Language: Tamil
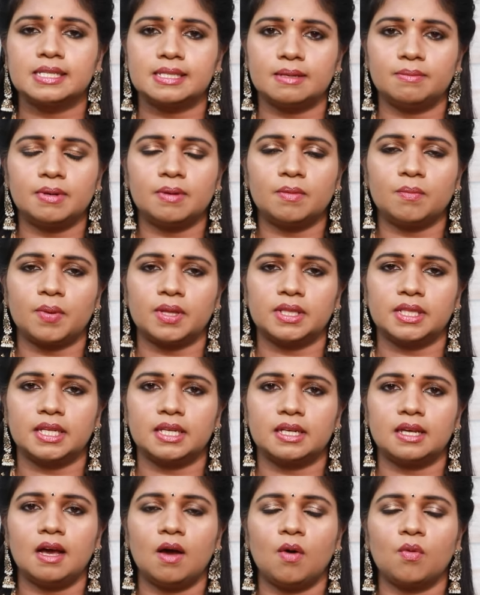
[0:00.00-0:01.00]
சிம்டம்
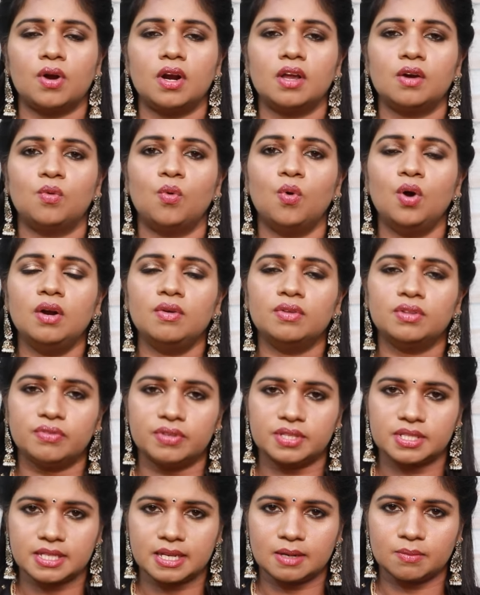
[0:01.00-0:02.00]
பார்த்திங்கன்னா அவங்களால கோல்டு வந்து
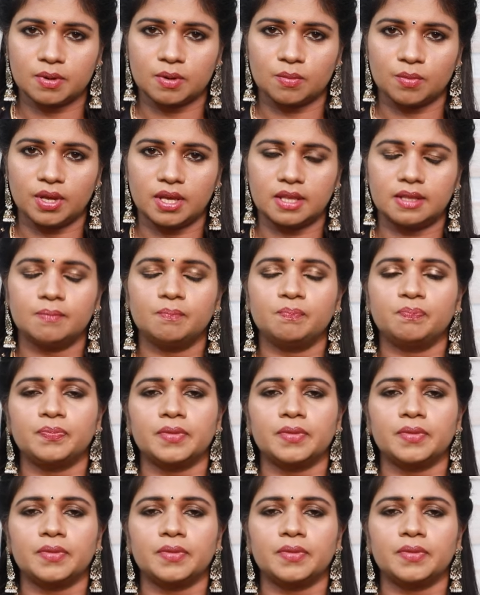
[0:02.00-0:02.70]
விஸ்டாண்ட் பண்ண முடியாது